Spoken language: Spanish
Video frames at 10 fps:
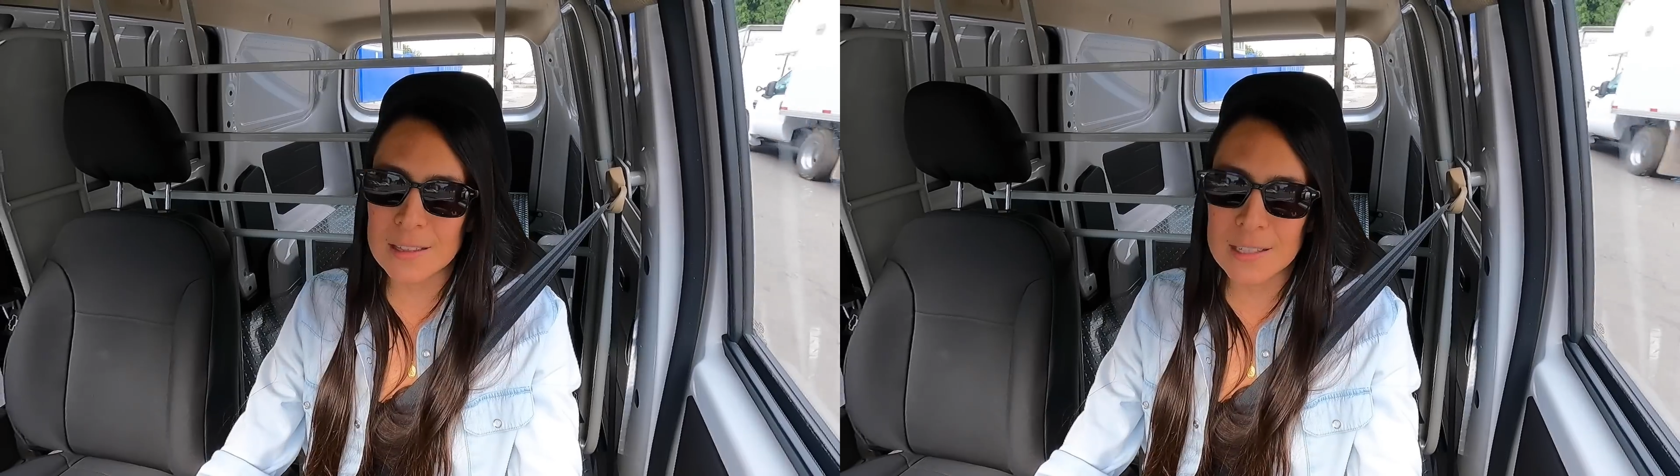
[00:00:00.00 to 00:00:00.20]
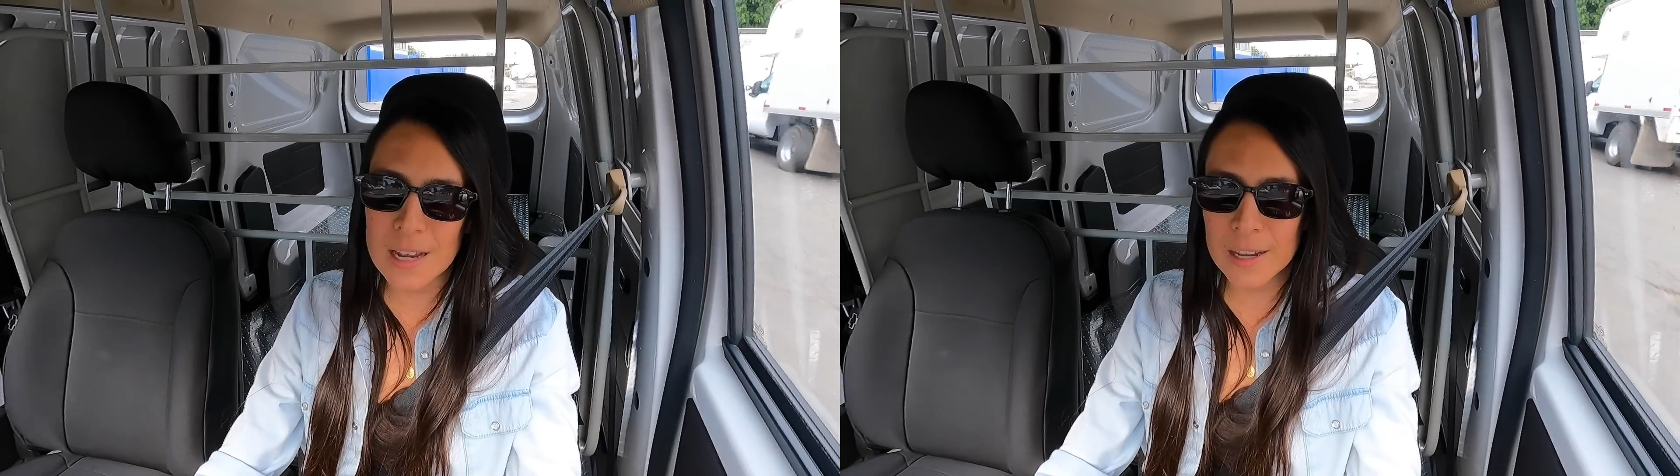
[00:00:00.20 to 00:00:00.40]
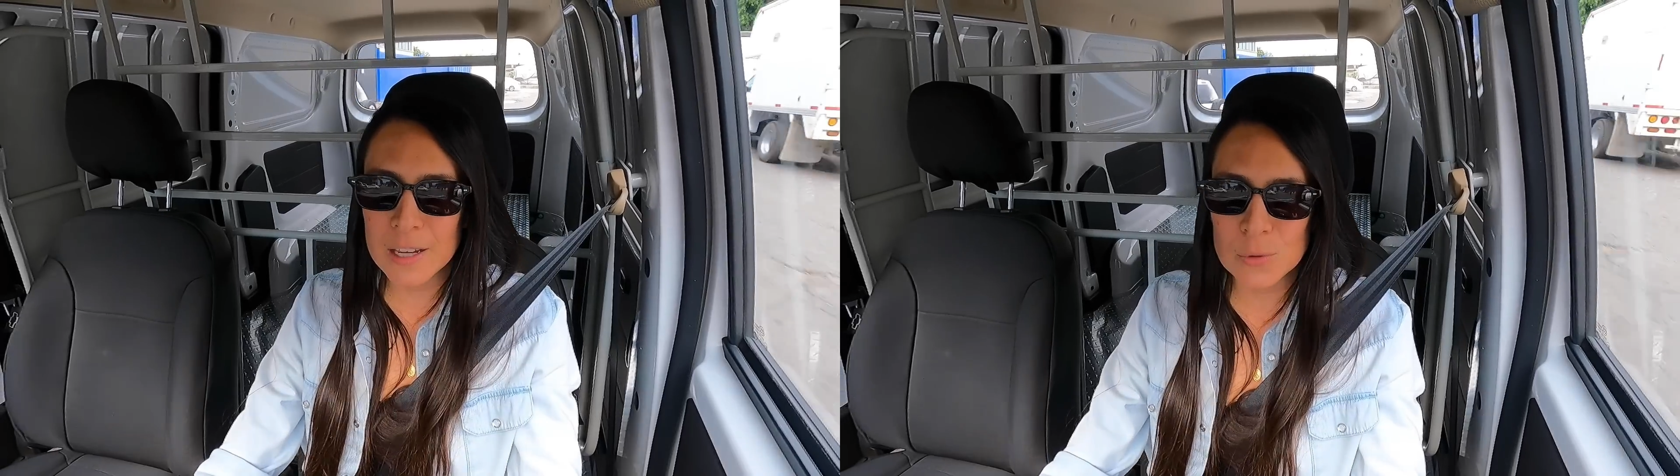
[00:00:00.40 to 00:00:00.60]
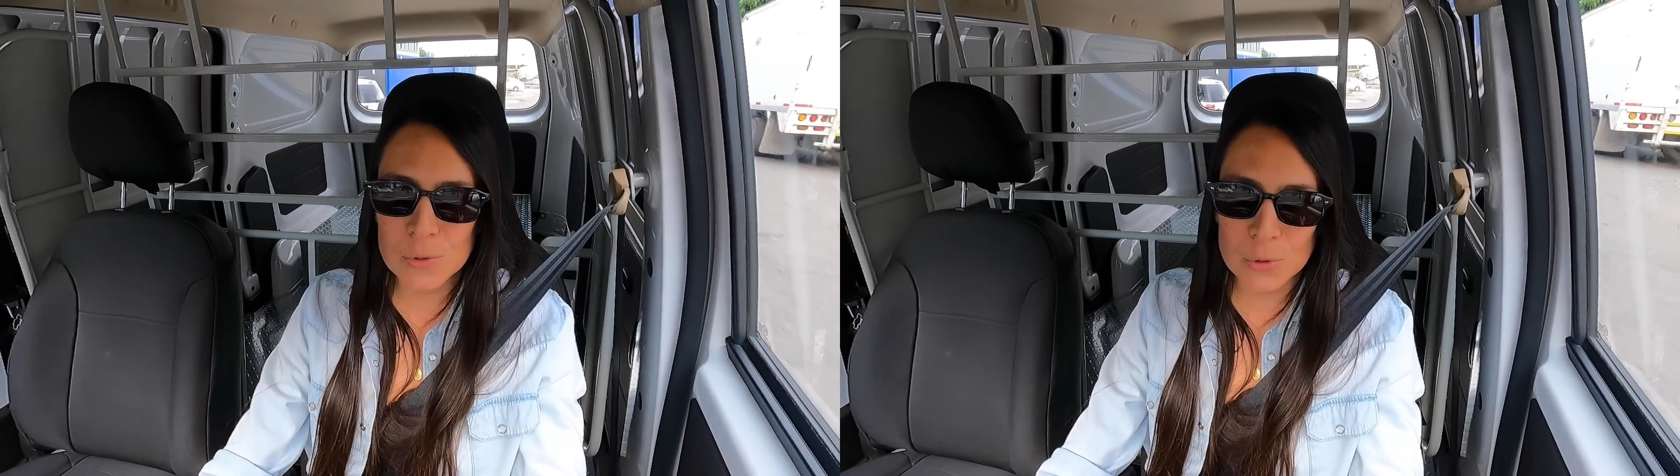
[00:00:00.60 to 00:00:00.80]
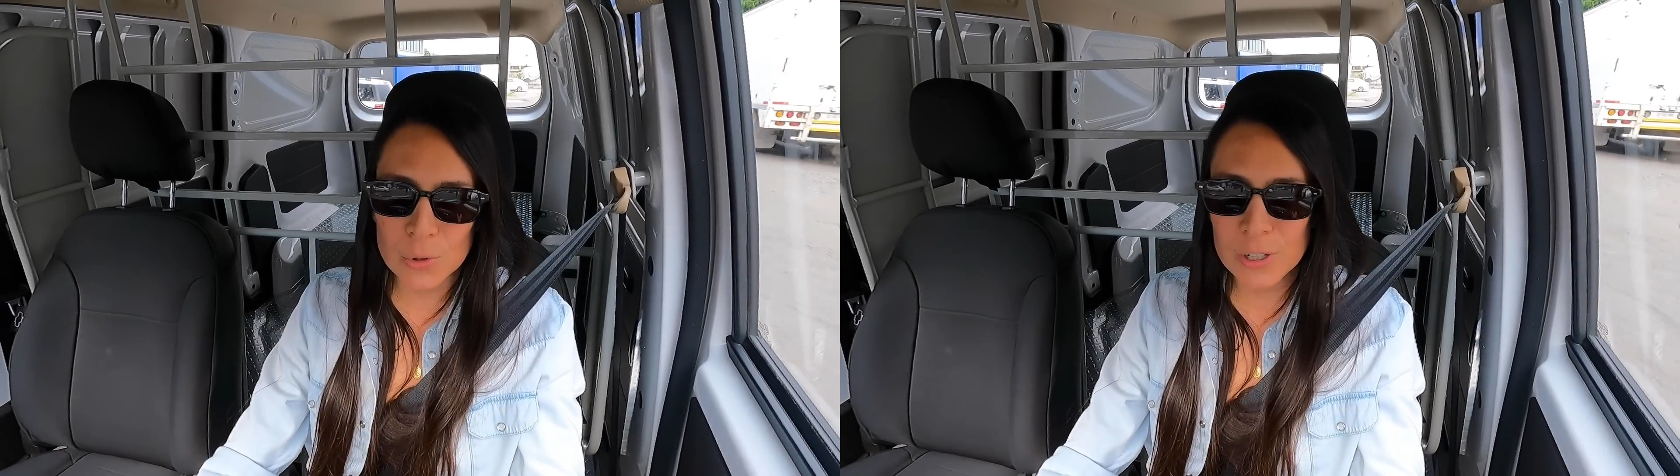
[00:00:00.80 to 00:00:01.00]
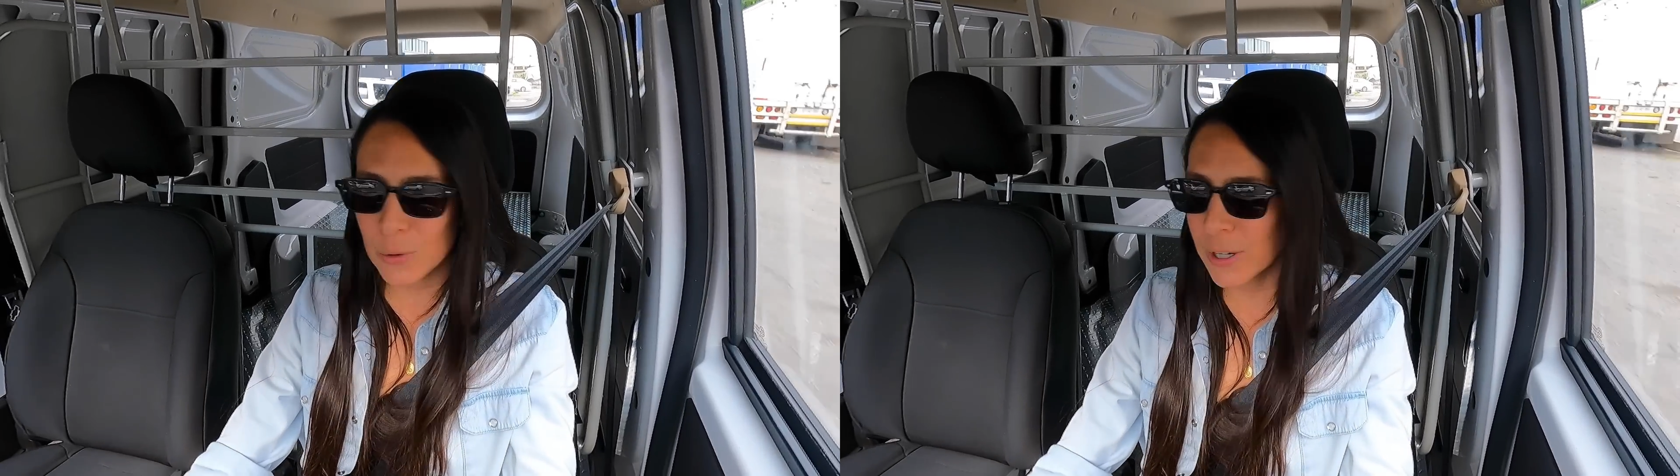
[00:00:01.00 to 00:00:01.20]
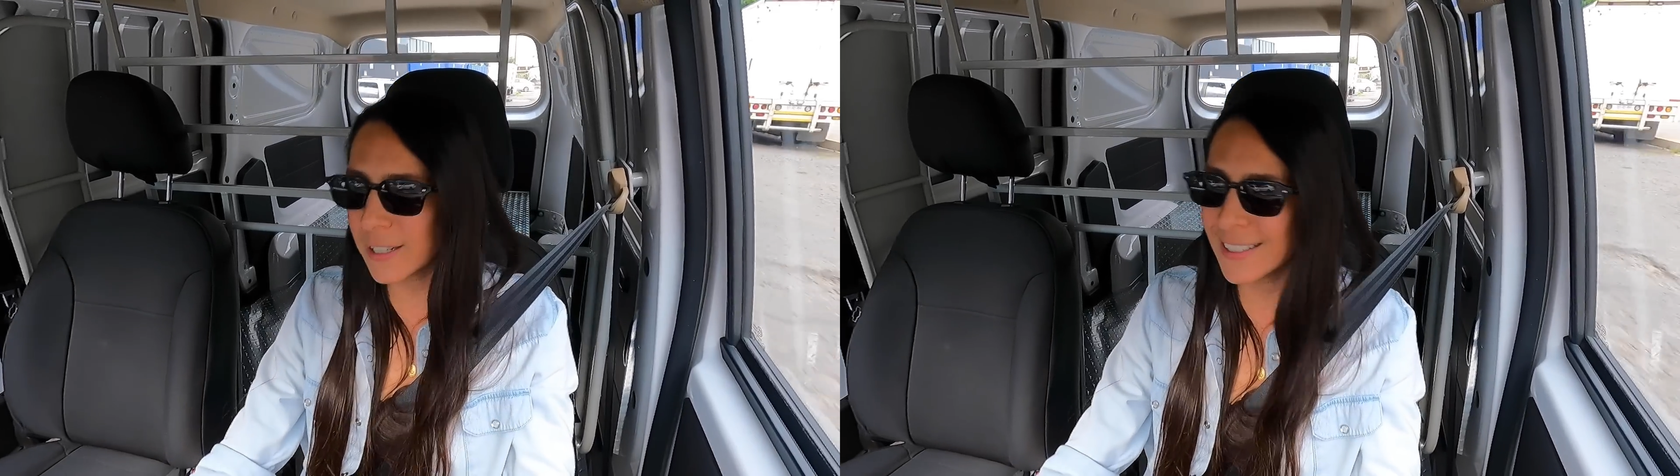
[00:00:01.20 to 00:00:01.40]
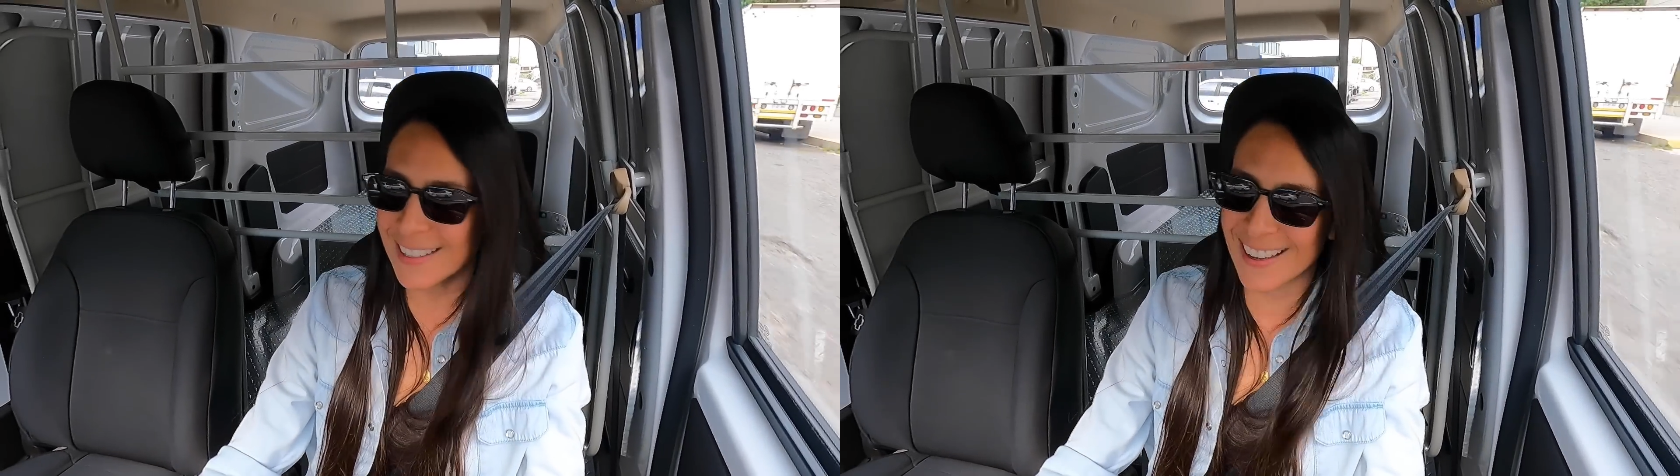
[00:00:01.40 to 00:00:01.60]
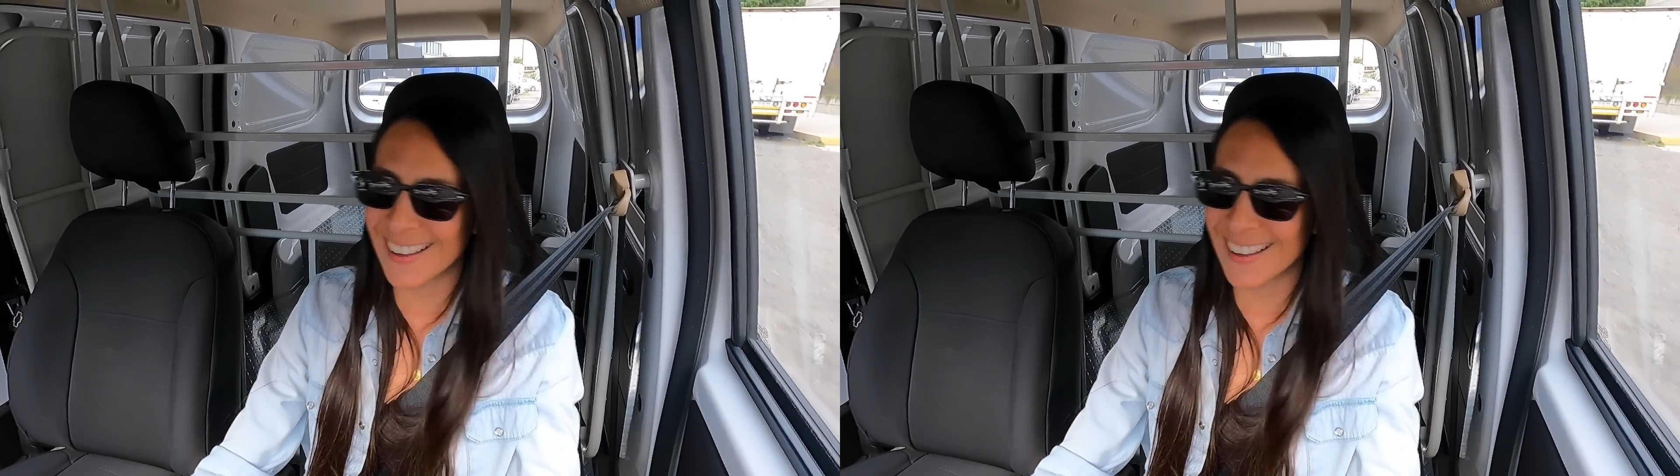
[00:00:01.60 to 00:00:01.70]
tendría eso yo, yo creo ahí.